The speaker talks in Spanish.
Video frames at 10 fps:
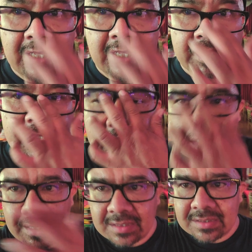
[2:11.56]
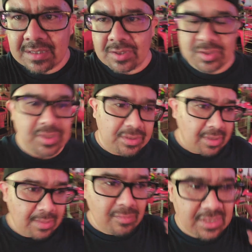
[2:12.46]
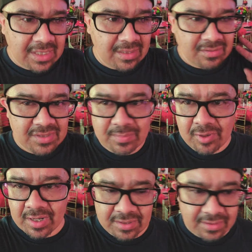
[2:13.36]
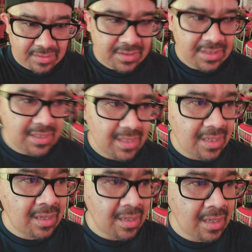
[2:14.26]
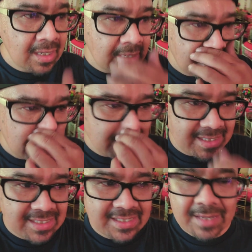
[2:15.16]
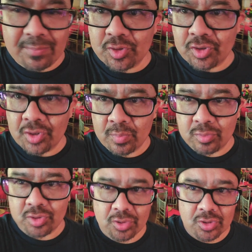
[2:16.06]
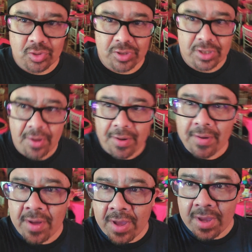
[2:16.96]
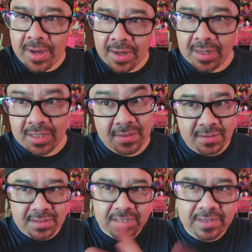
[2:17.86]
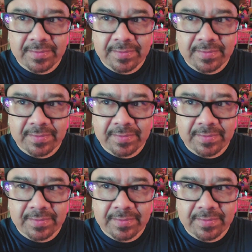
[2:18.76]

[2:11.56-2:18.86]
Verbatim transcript: platiquen y estén escuchando la música y no estén muy res entonces no se necesita mucho mucho sonido pero vamos a seguir